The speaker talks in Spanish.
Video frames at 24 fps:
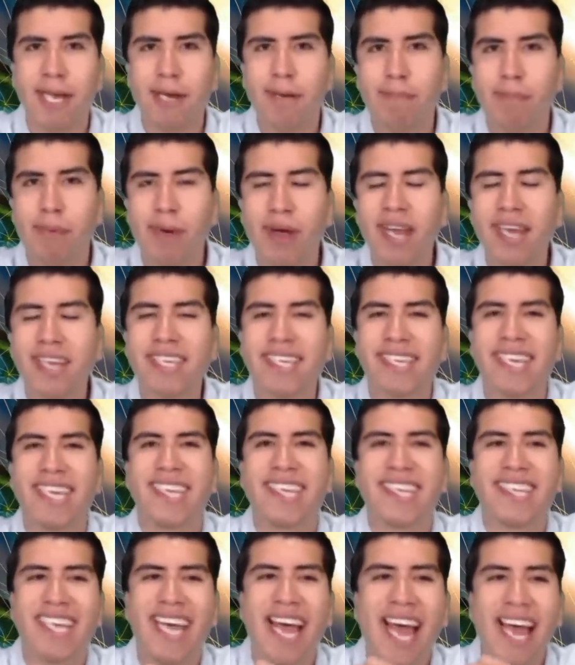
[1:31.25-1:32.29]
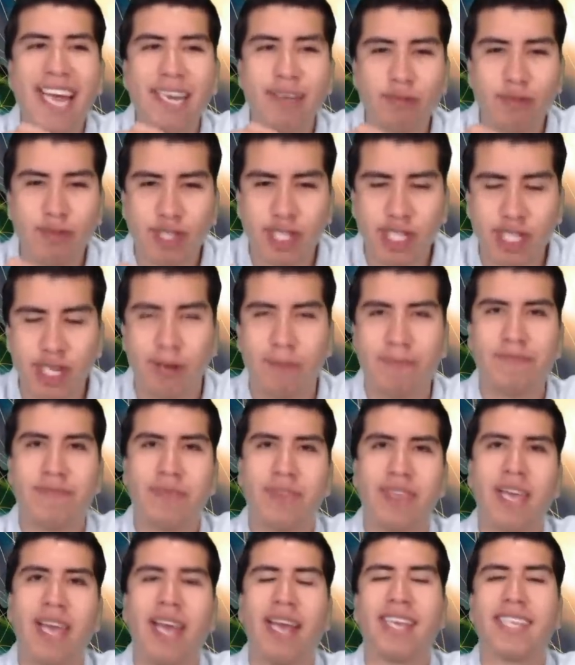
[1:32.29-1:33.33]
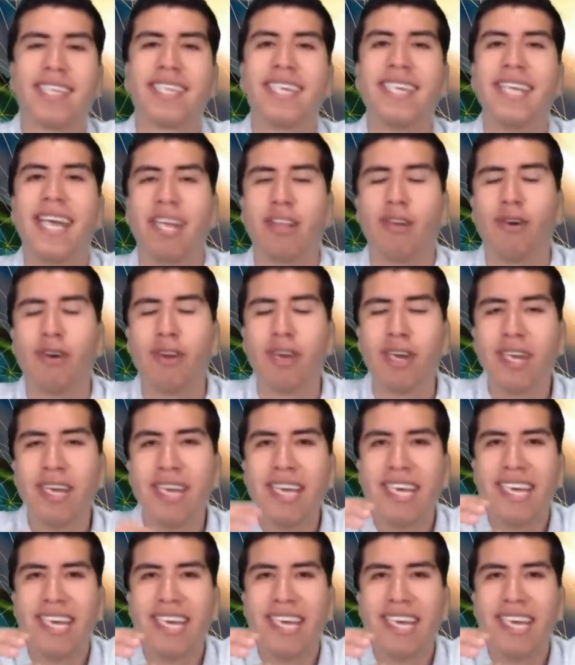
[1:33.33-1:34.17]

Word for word: pues ya anunció el senador